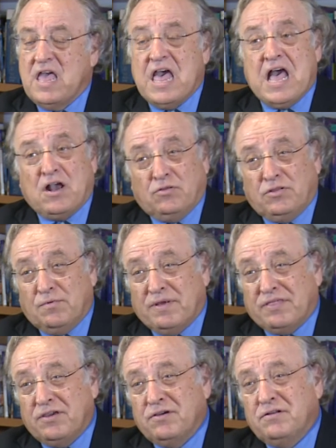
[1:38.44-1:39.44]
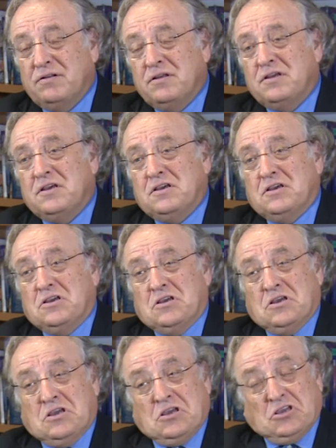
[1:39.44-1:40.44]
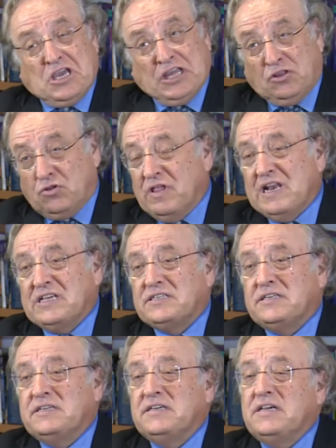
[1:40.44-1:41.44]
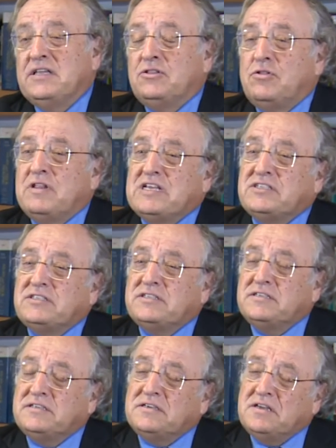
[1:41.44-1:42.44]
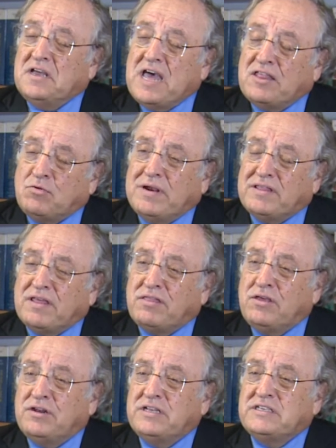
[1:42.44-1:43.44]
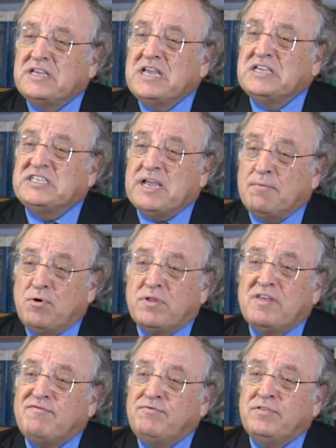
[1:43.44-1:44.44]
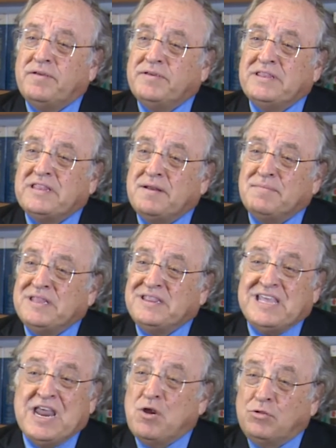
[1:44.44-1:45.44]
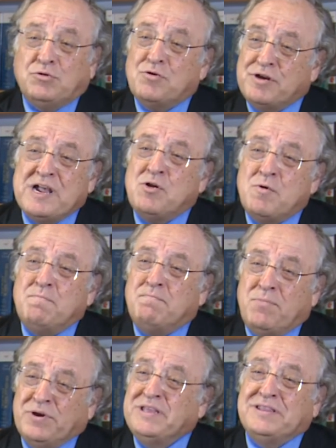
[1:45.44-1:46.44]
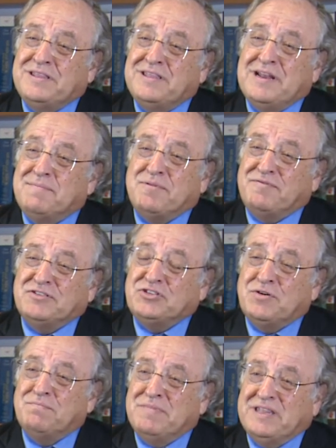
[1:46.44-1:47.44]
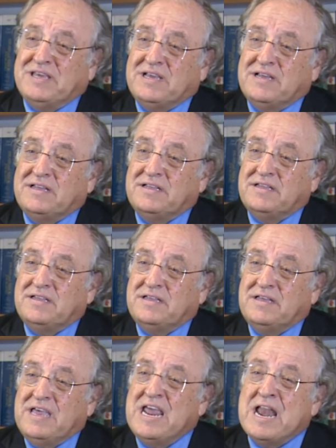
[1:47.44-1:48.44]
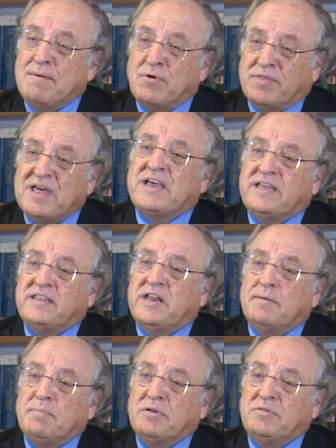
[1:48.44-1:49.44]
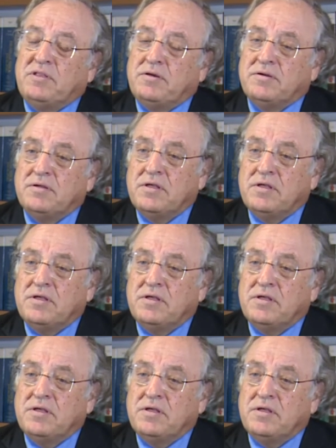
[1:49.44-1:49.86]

A continuación, en todas las, eh, eh, actualizaciones se aborda fundamentalmente el otro gran componente de la profesión médica, el abordaje terapéutico.